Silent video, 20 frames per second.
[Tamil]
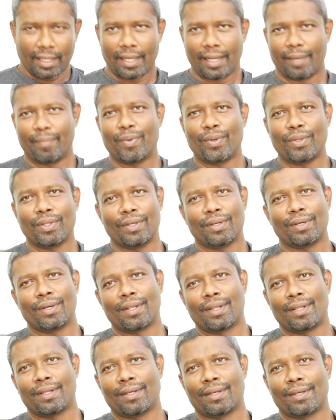இப்போ வந்து
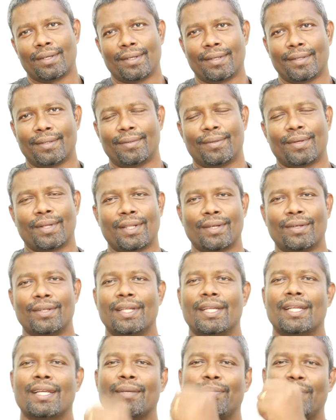ஒருத்த ஒருத்தங்க
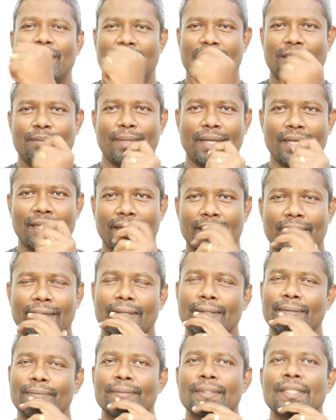வந்து எனக்கு மெசேஜ்
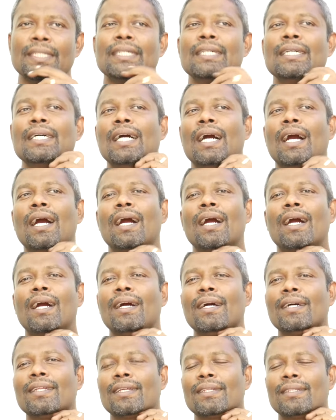பண்ணியிருந்தாங்க
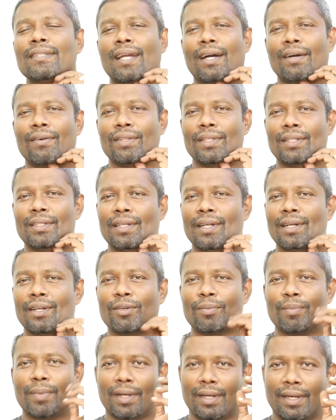அதாவது நான் வந்து
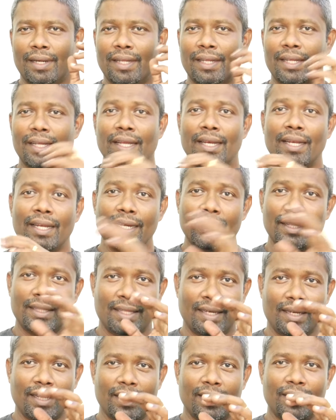நெட்ஒர்க் மார்க்கெட்டிங் என்னென்னு
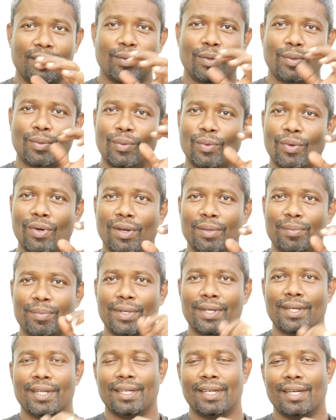தெரியாத ஒரு ஊரில்
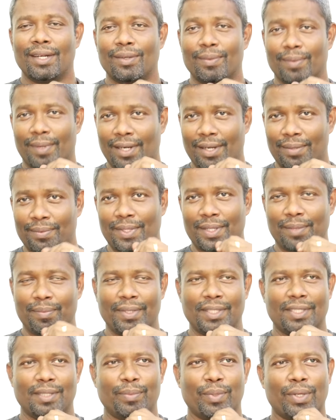போயிட்டு நெட்ஒர்க் மார்க்கெட்டிங் பற்றி
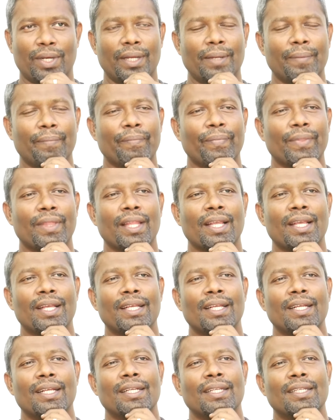பேச போகிறேன்
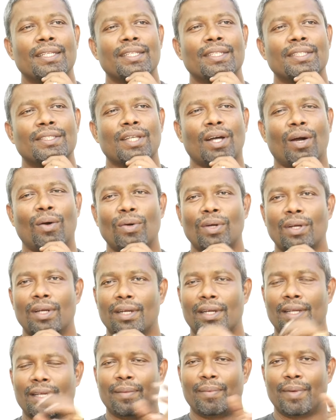ஸோ
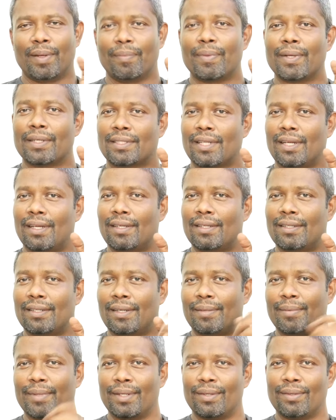அவங்கக்கிட்ட எப்படி பேசலாம்
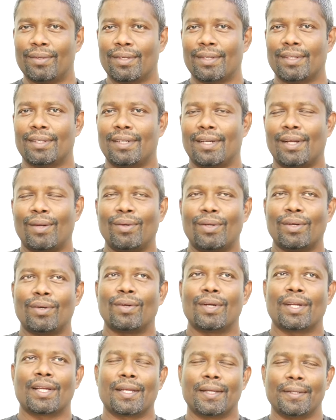அப்படின்னு ஒரு டவுட்
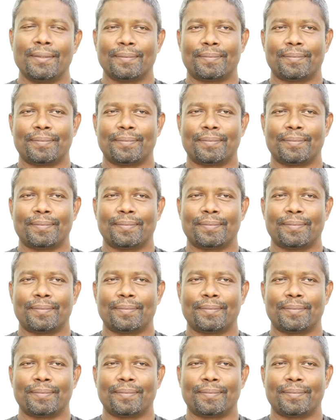அவங்களுக்கு